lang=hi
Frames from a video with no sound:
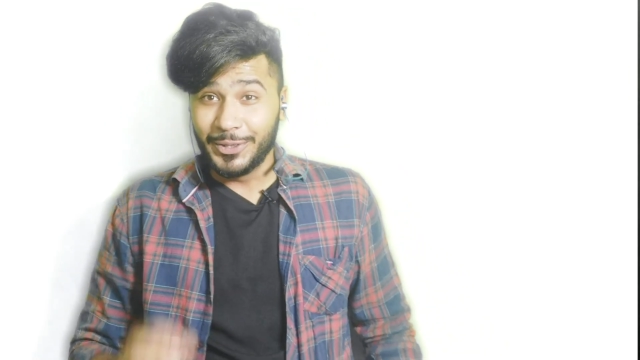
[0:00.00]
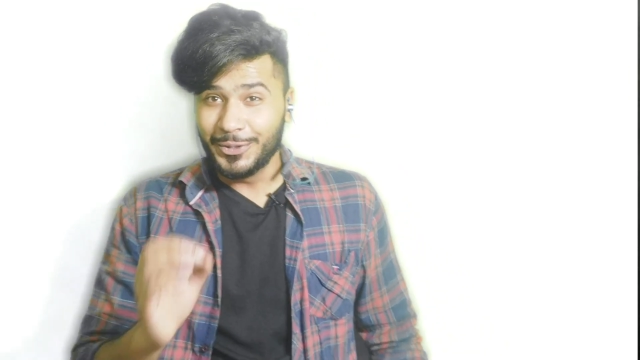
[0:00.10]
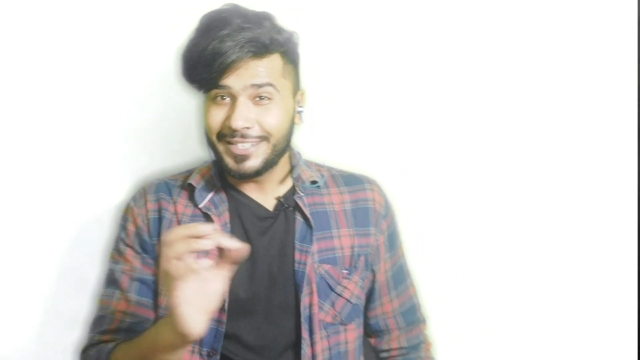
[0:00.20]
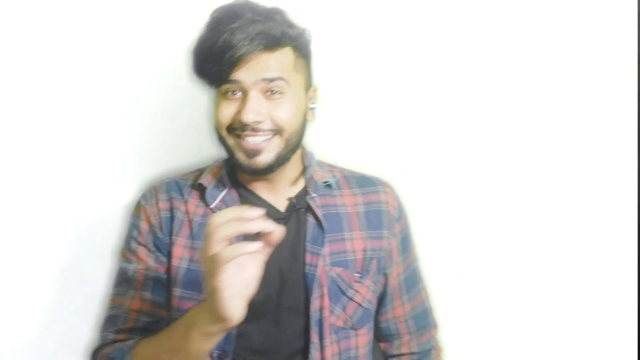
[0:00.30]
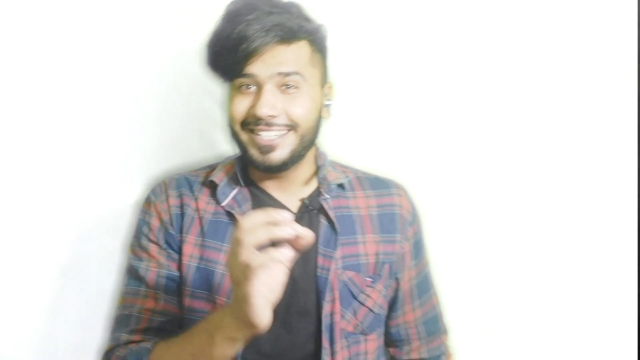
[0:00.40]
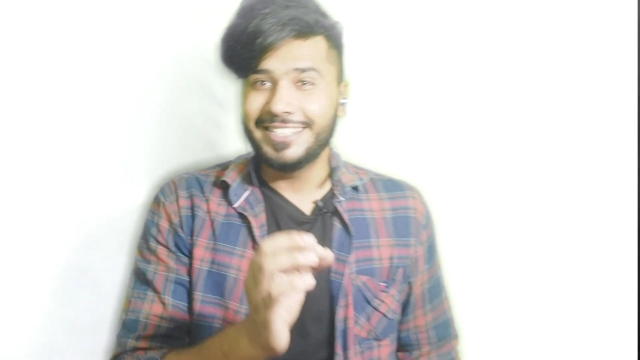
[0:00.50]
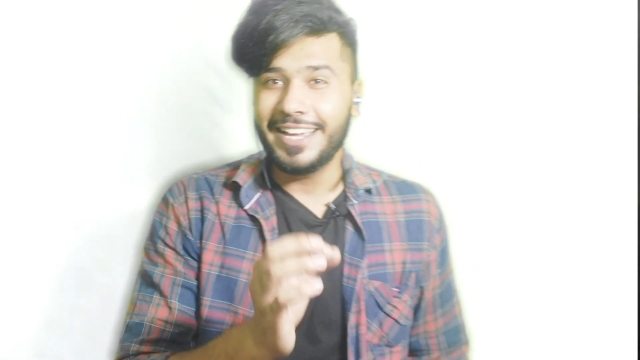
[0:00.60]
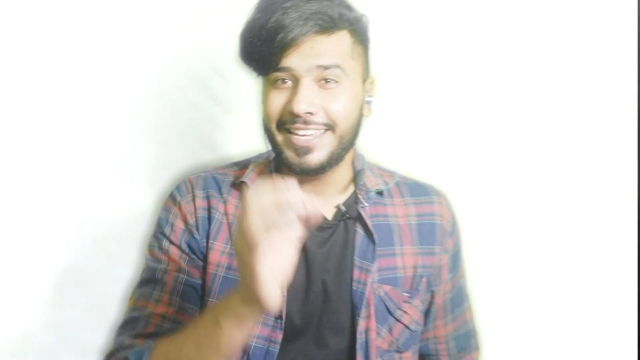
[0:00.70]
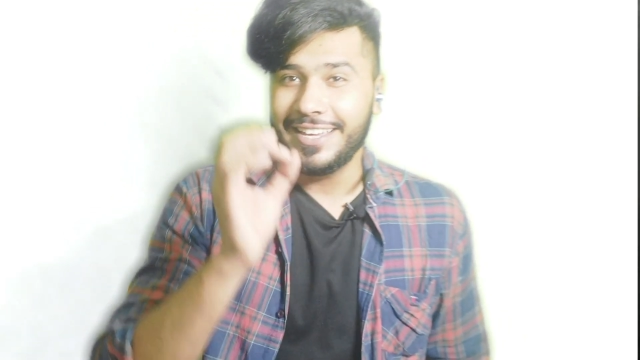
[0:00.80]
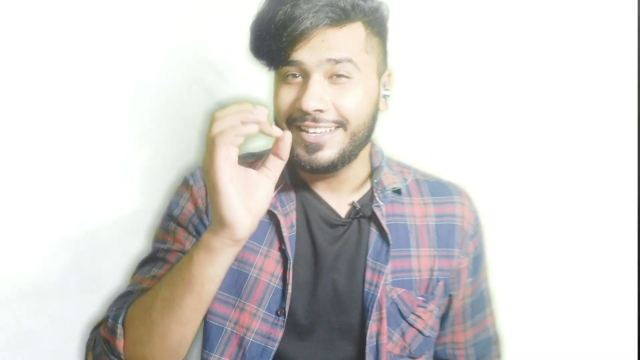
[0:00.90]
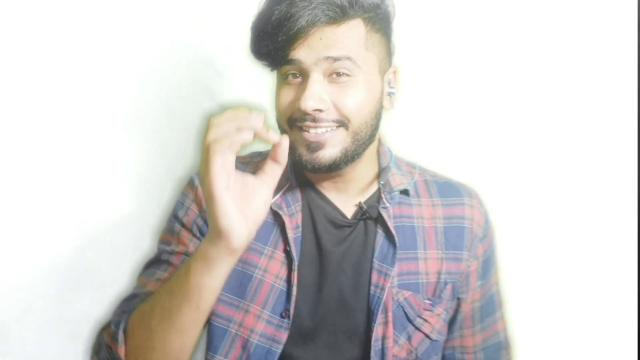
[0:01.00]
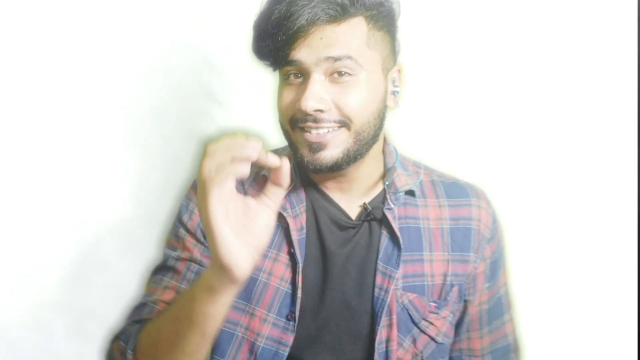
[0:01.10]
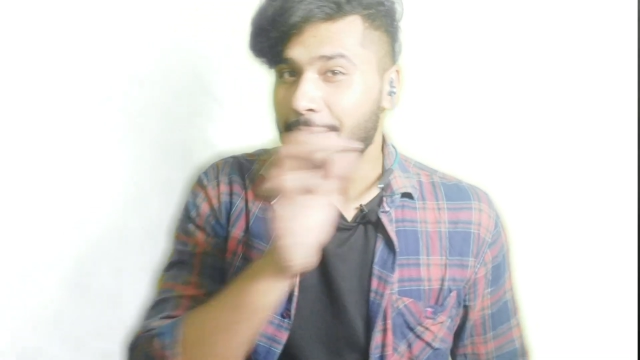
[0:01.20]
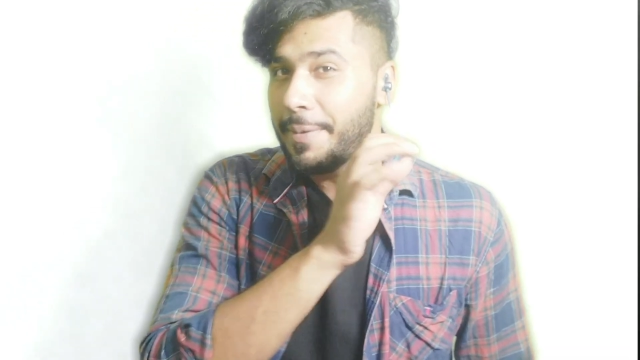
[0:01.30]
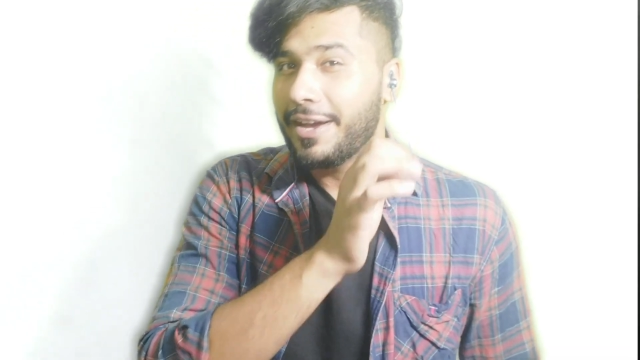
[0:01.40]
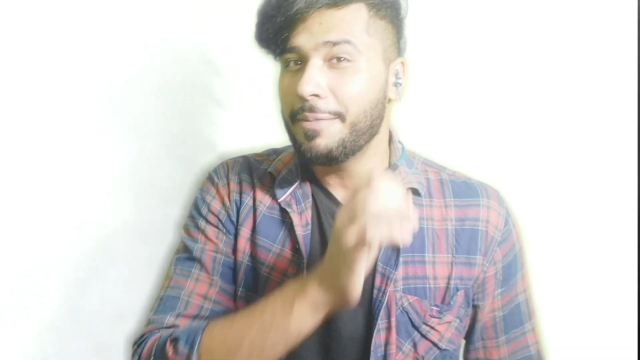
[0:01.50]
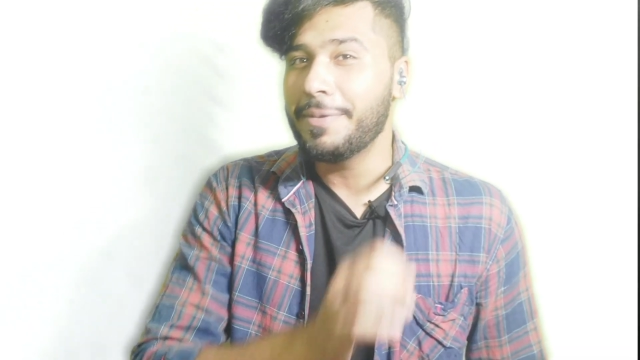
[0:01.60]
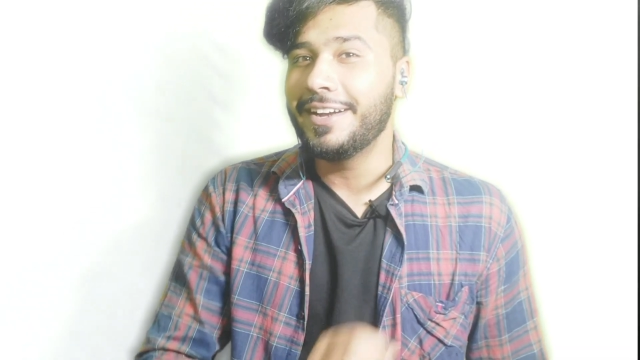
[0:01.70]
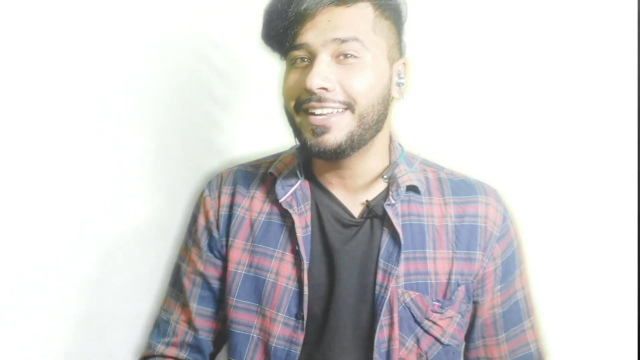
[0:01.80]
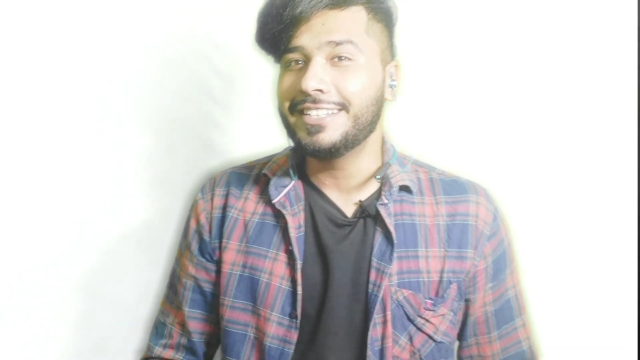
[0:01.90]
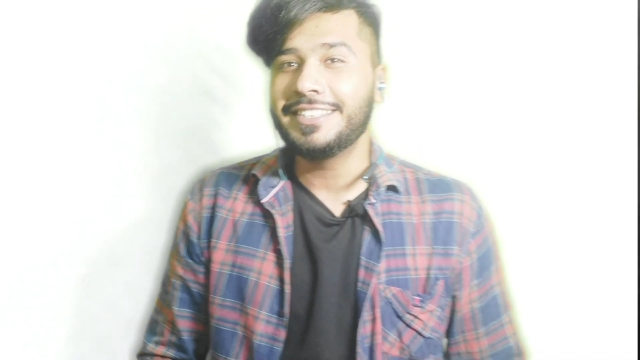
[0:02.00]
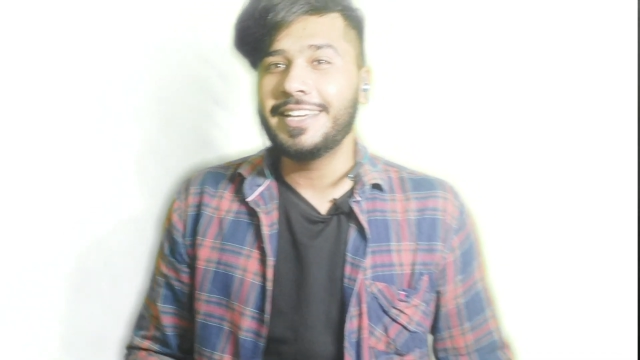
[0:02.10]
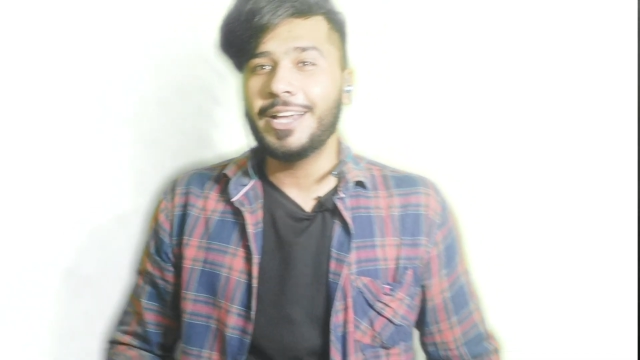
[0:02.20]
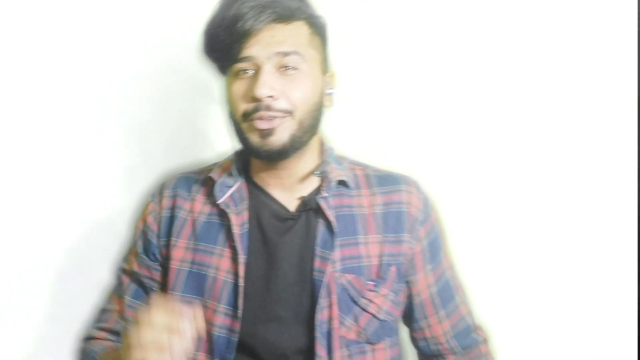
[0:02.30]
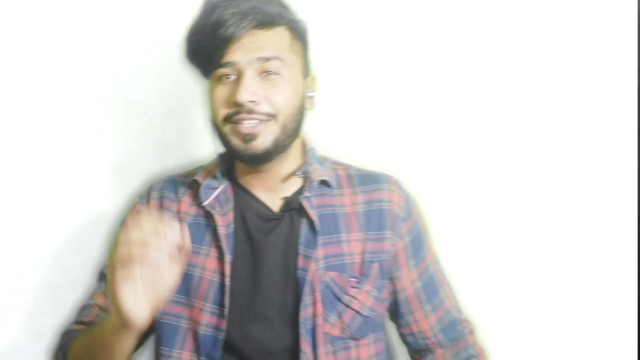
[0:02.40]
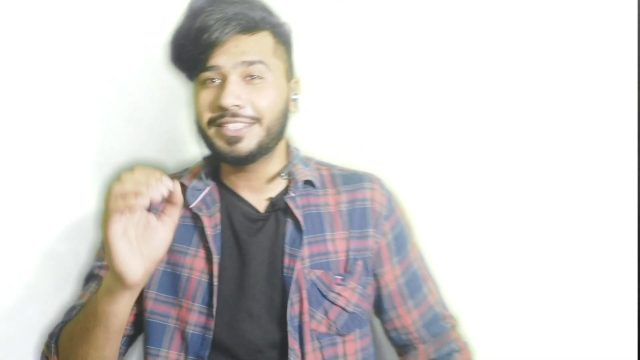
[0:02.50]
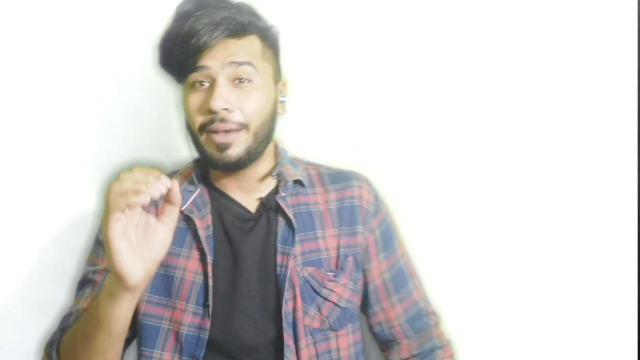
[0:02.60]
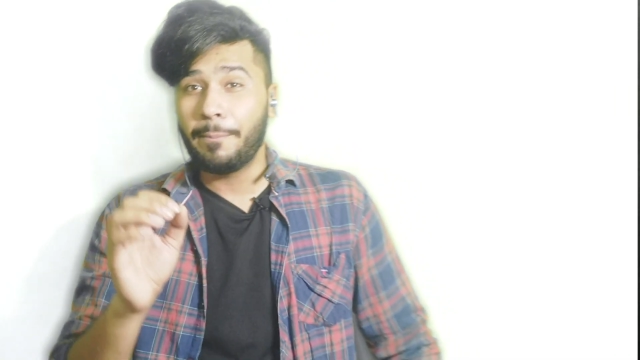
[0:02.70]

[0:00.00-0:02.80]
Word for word: दूसरी चीज़ है कि इसका बैकअप मैंने टेस्ट किया है तो इसका